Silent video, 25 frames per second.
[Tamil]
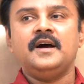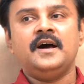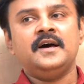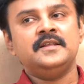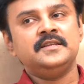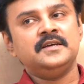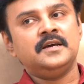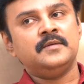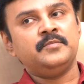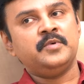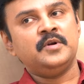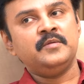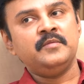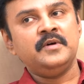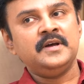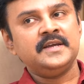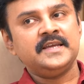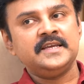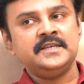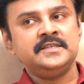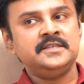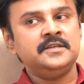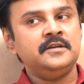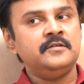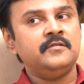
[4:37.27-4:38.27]
அதுக்கப்புறமா
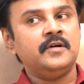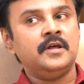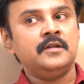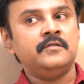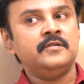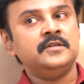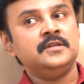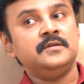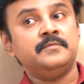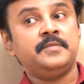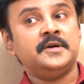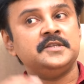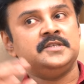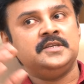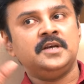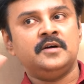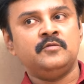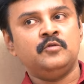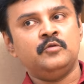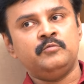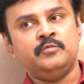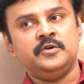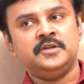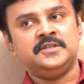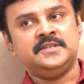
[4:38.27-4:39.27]
கெஜ்ரிவால் வந்து
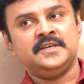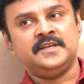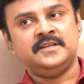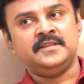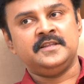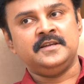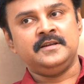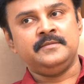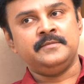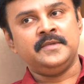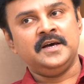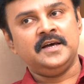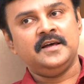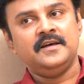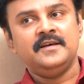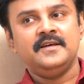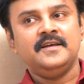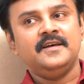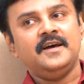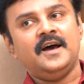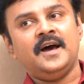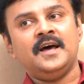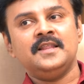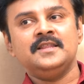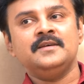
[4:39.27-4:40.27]
பஞ்சாபை பிடிச்சாரு தெரியுமா
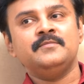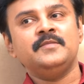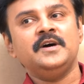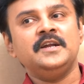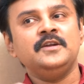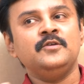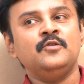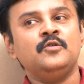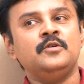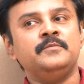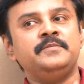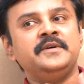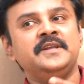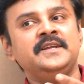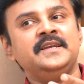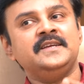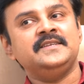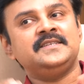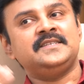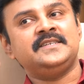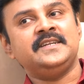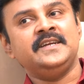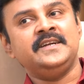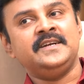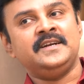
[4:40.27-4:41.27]
அந்த மாதிரி ஒரு பெரிய
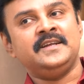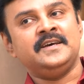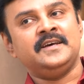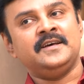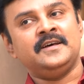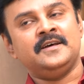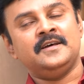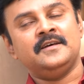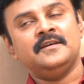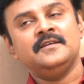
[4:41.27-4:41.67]
ஸ்டேட்டை